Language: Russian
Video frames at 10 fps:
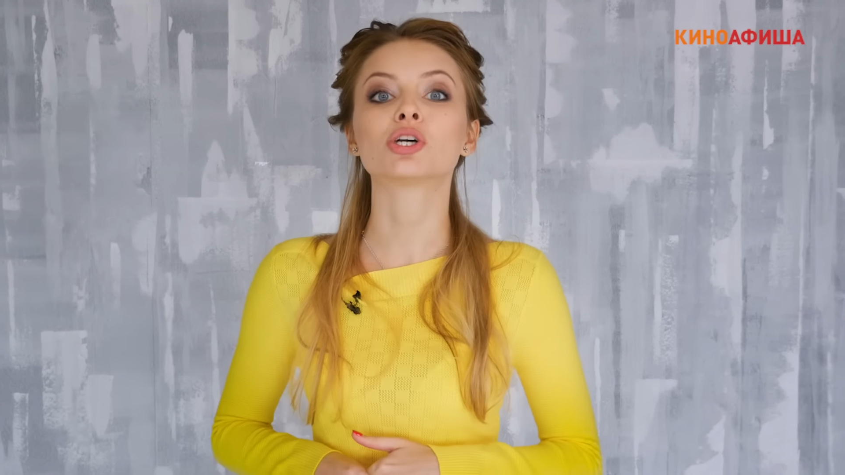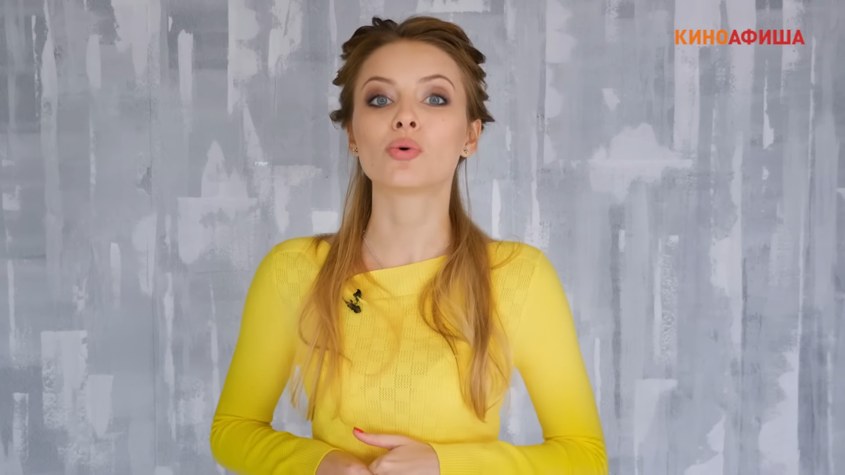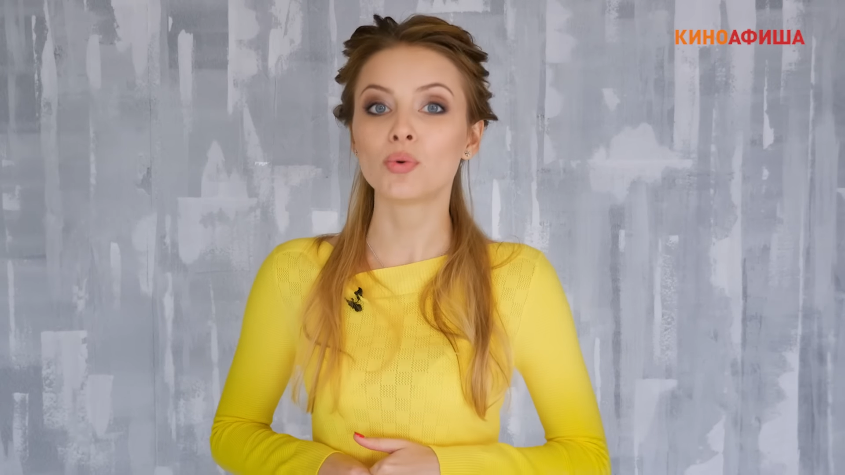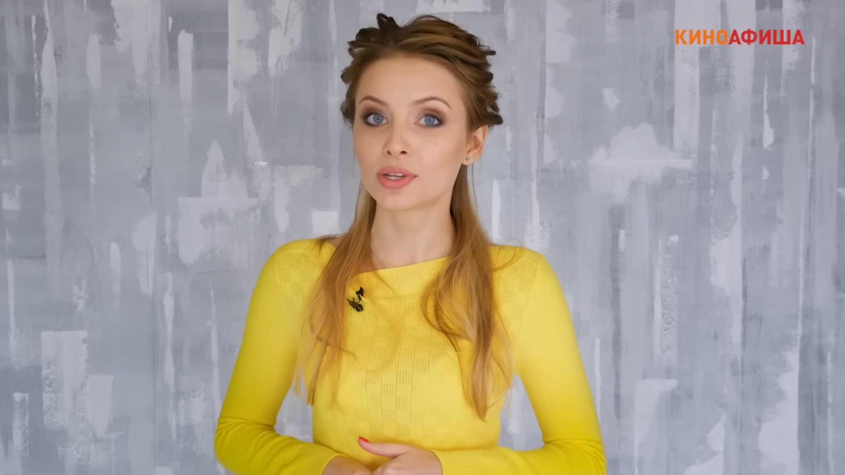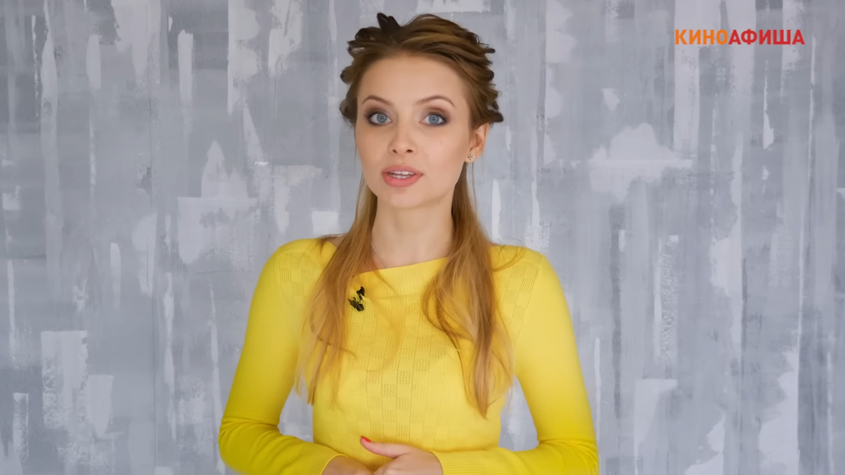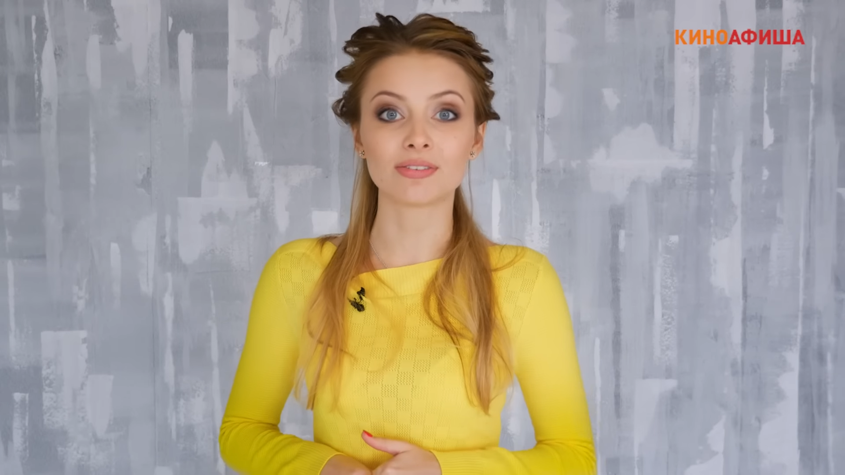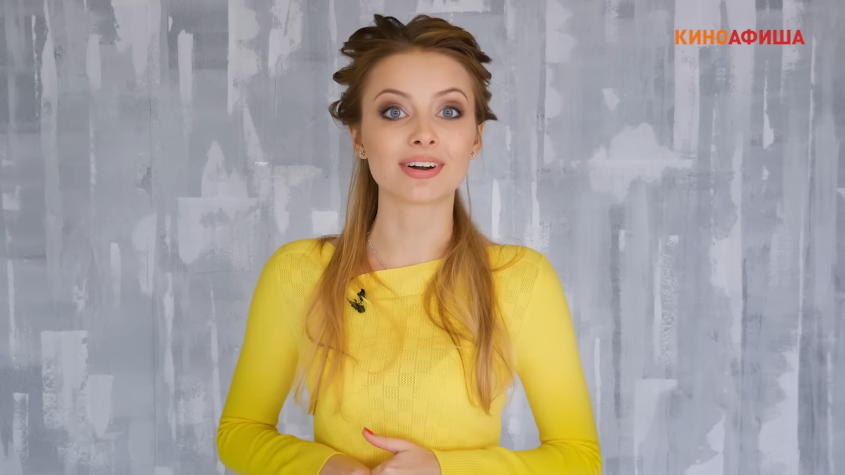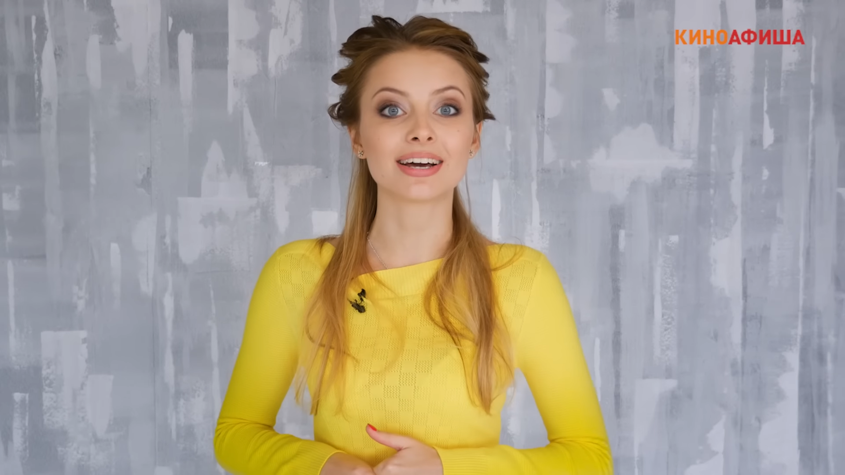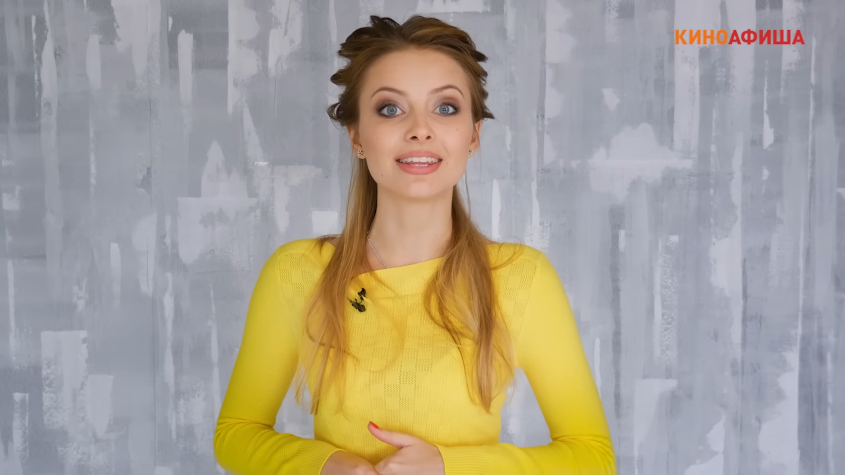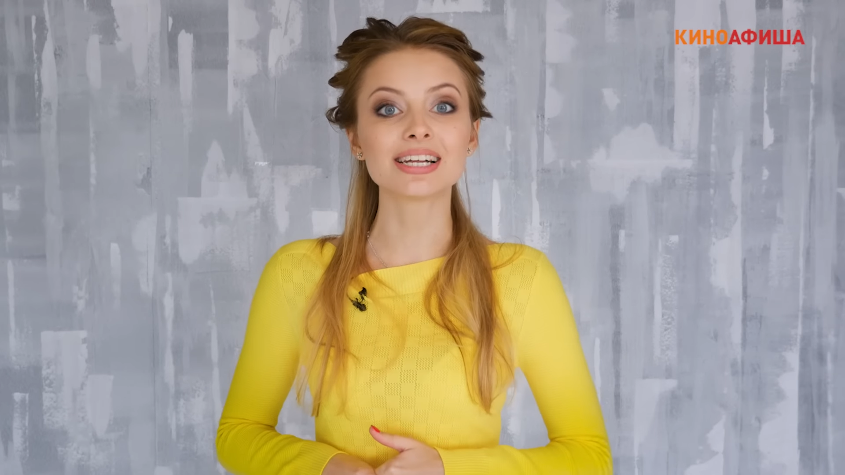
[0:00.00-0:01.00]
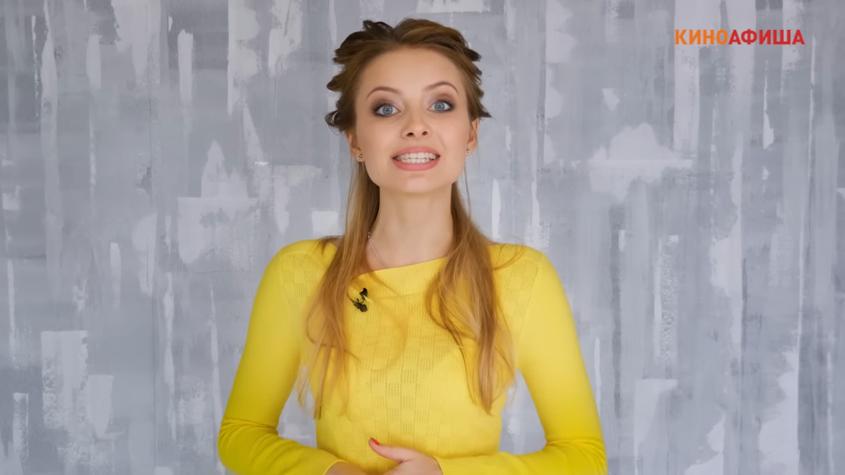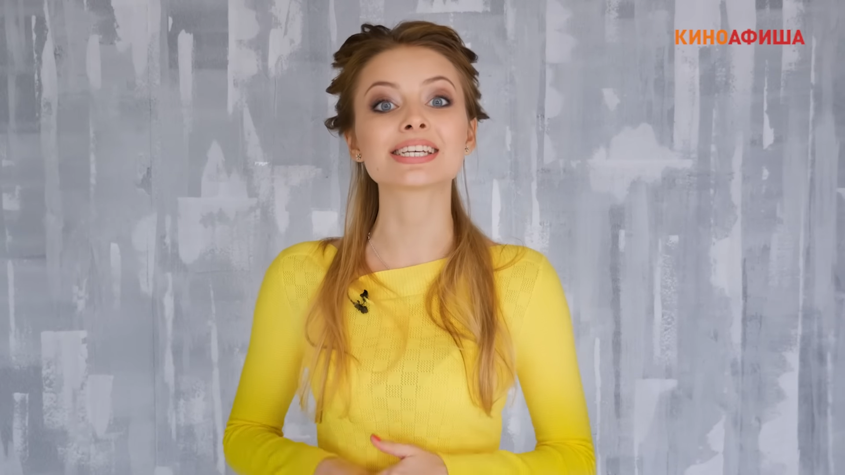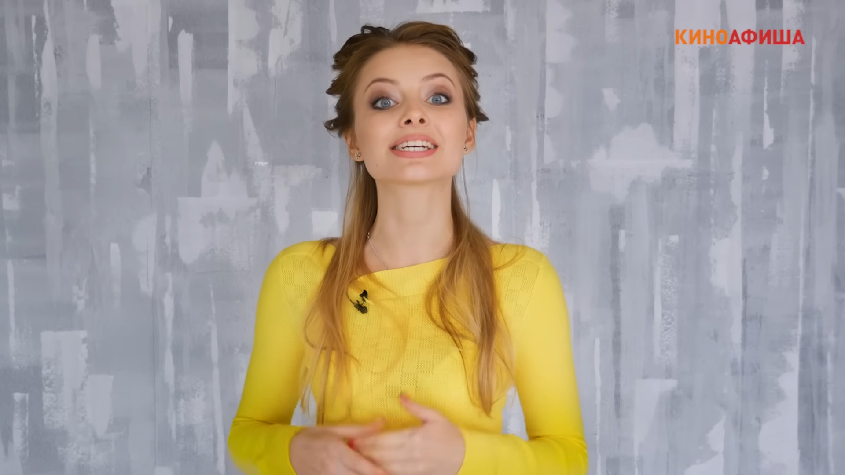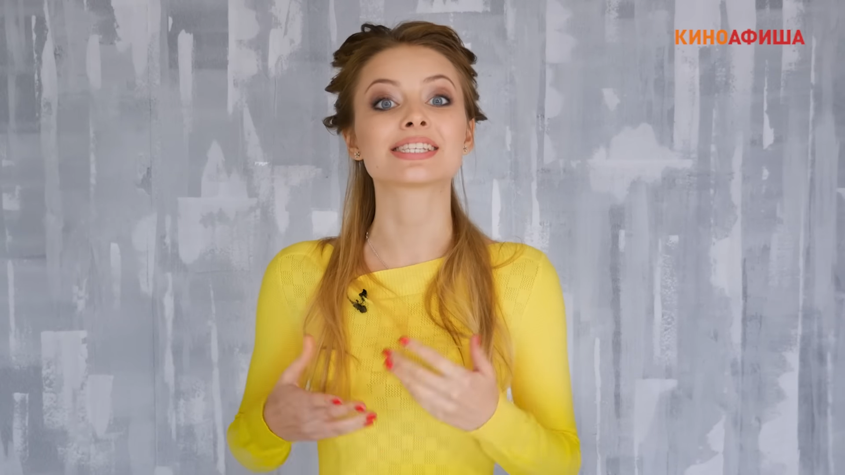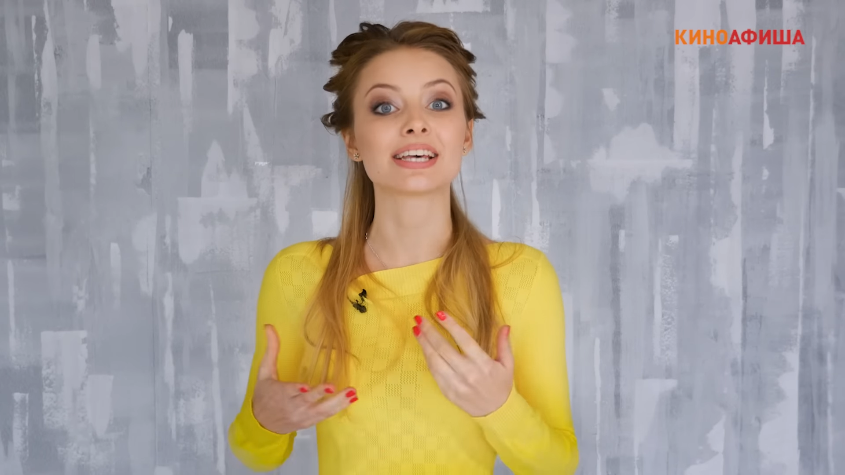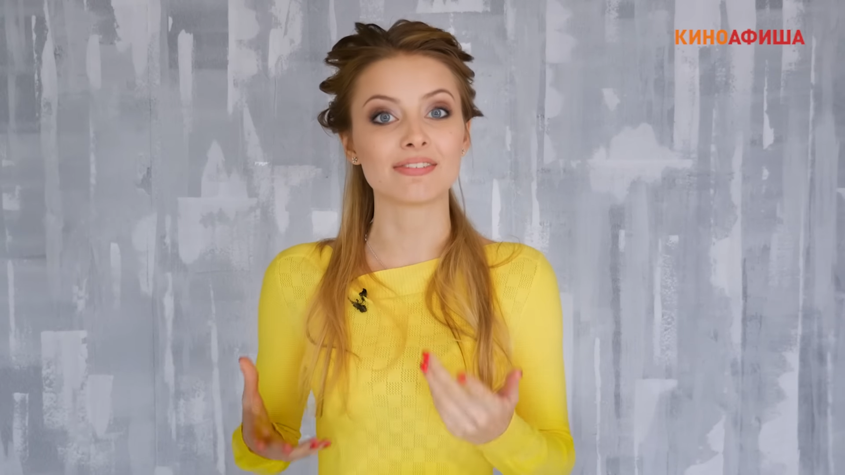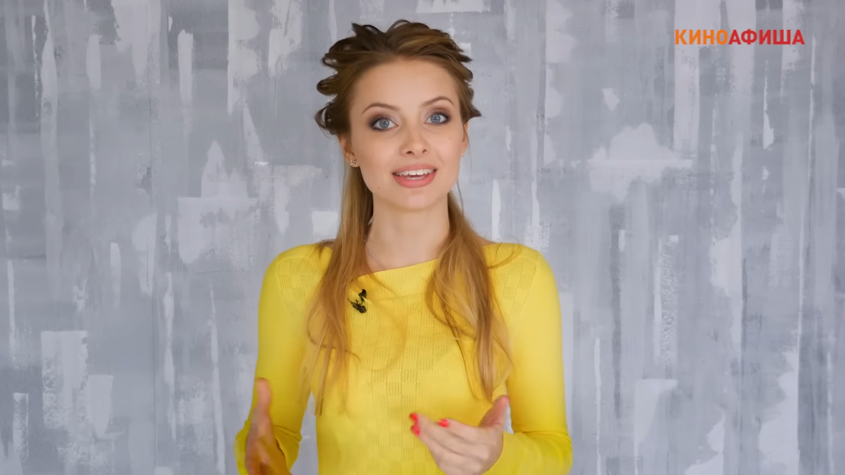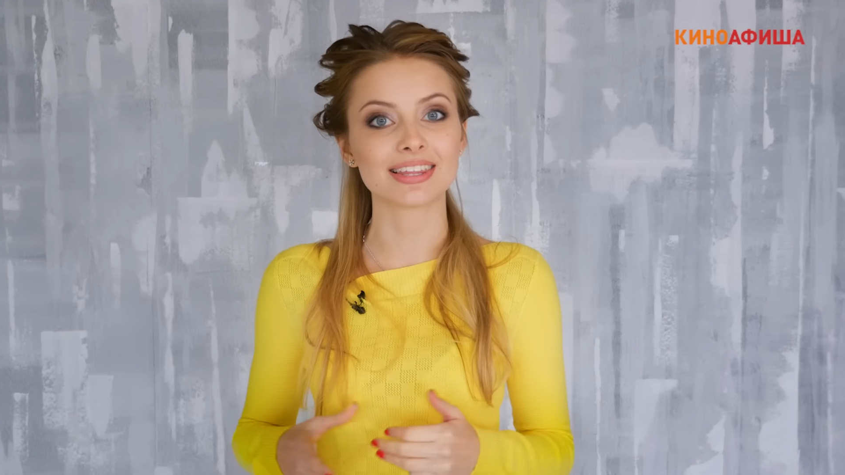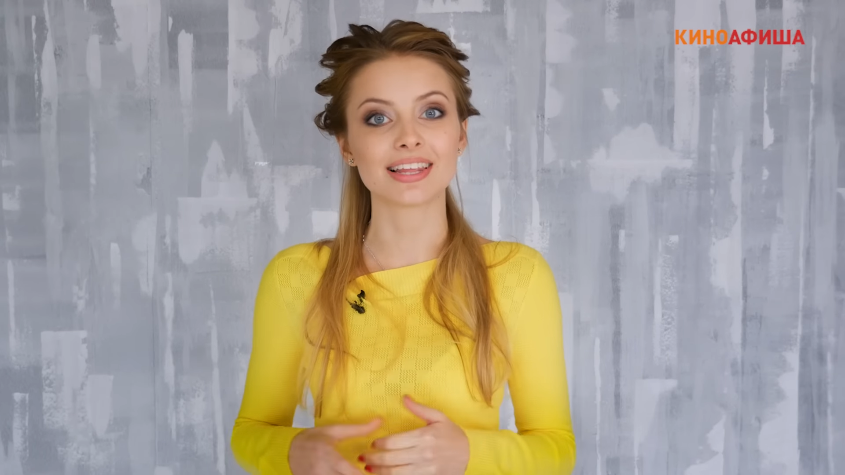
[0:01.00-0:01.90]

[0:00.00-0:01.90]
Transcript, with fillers: культового канадца Ксавье